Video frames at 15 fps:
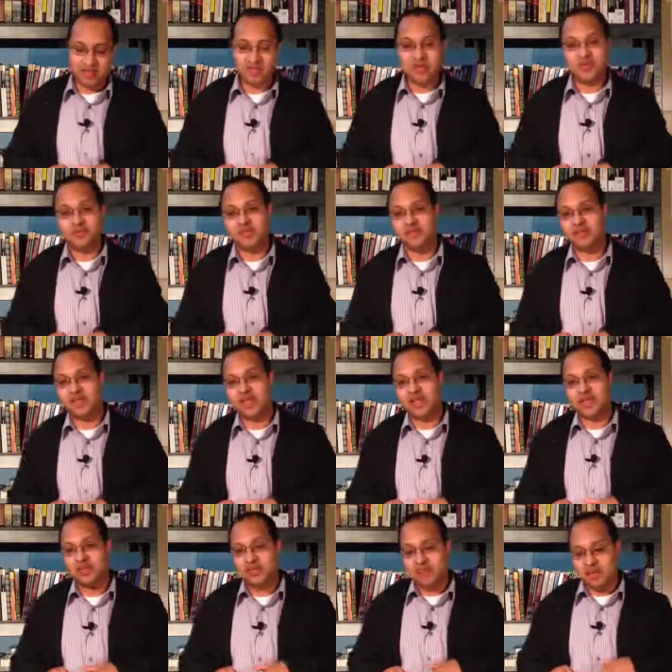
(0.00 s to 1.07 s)
espero que usted
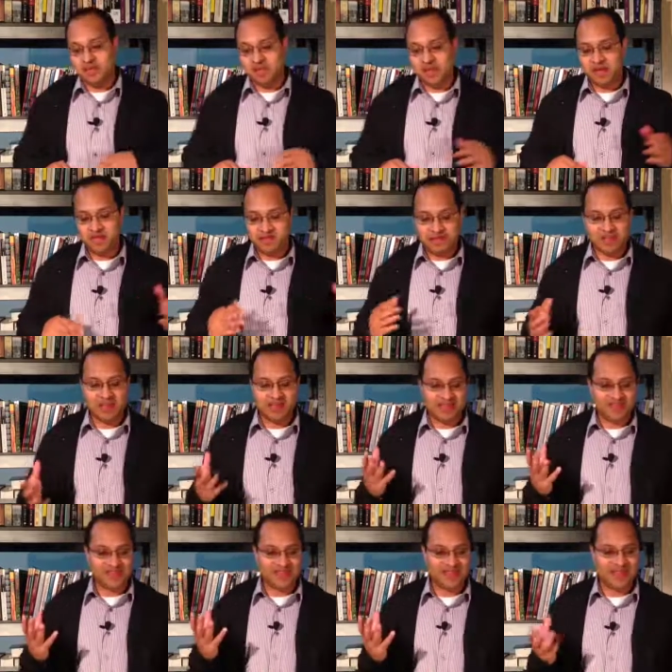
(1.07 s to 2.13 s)
me,
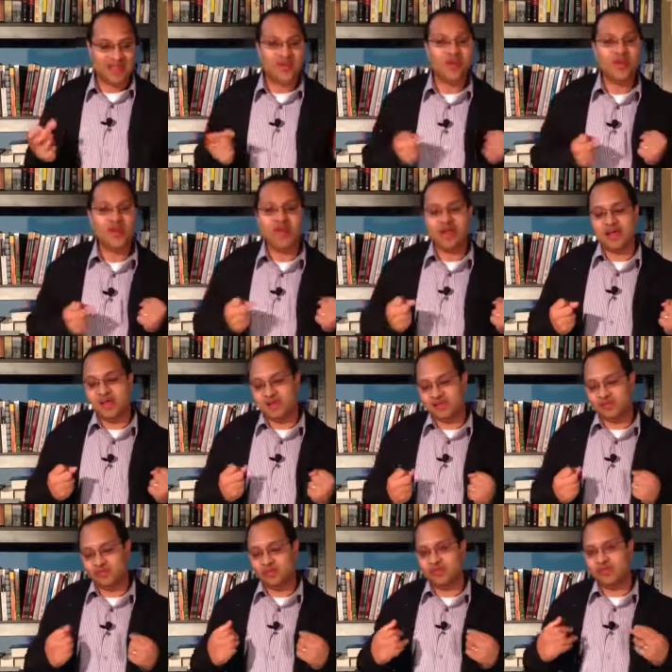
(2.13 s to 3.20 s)
se, una a
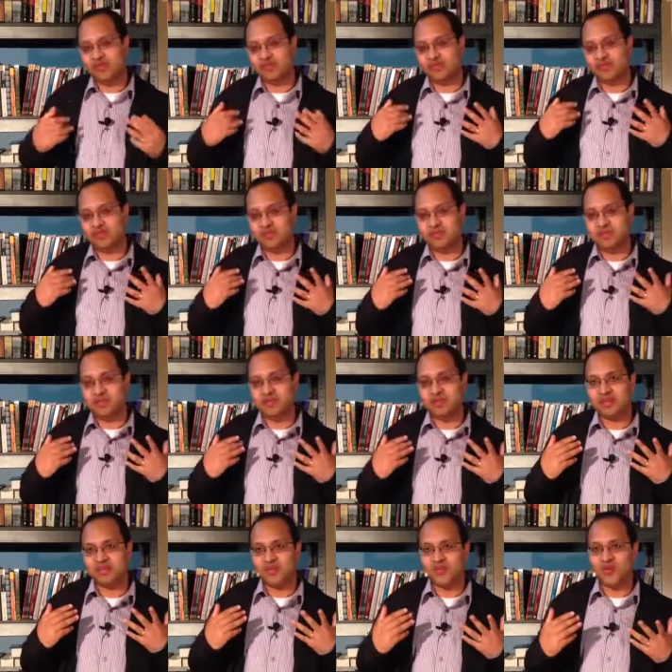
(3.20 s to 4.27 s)
esto, es más
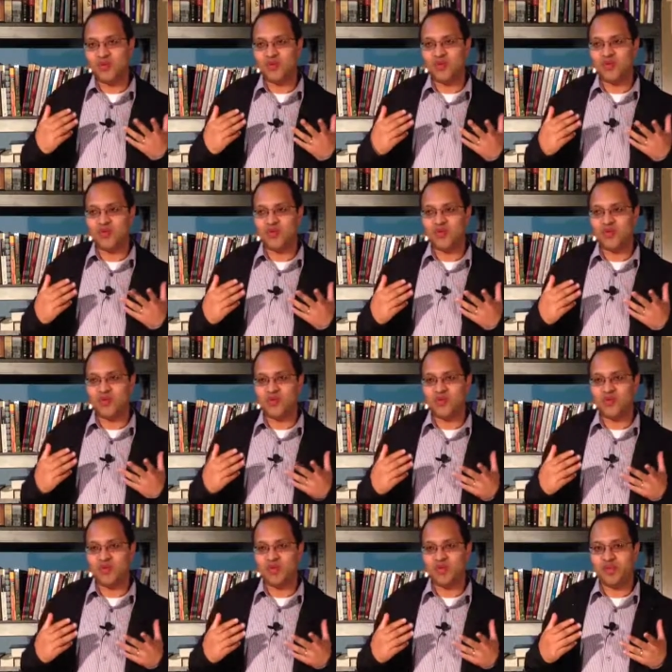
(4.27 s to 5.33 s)
que todo
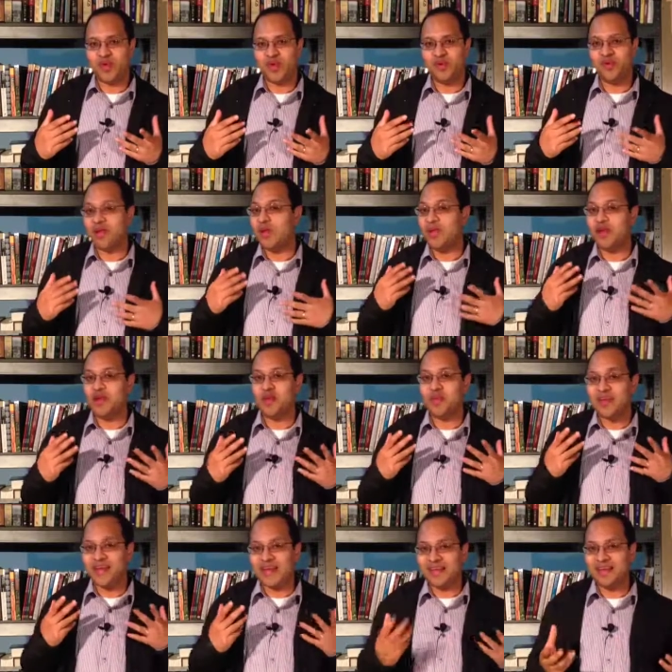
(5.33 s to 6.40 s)
como para una escuela
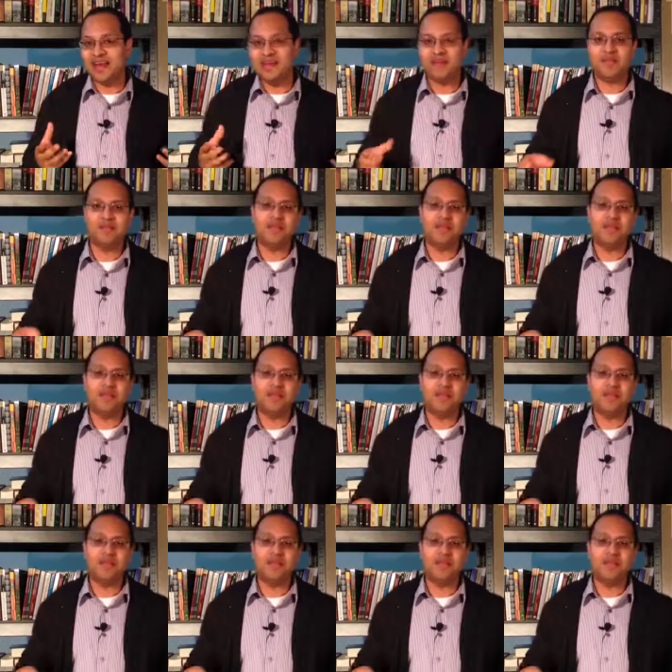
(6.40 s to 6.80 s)
dominical,